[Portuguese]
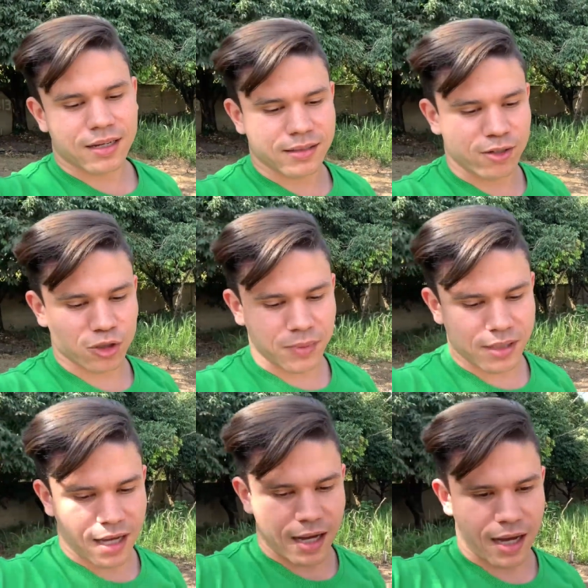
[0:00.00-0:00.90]
Deus me
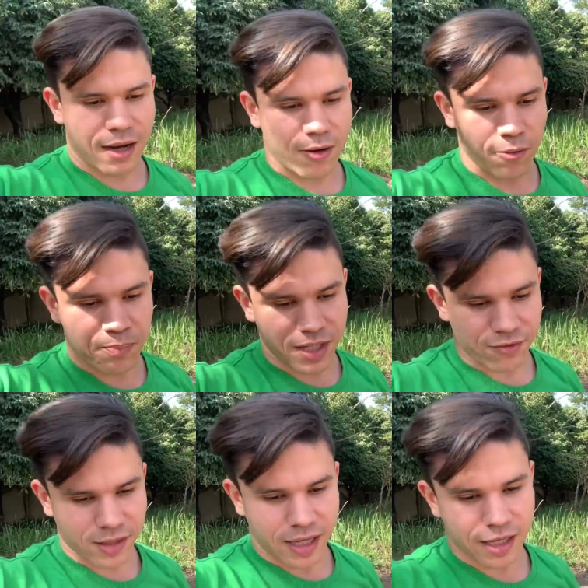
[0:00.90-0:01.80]
dá o
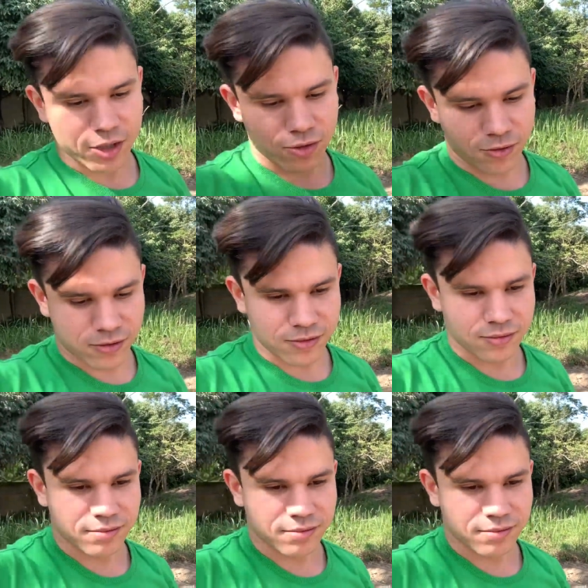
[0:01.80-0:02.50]
privilégio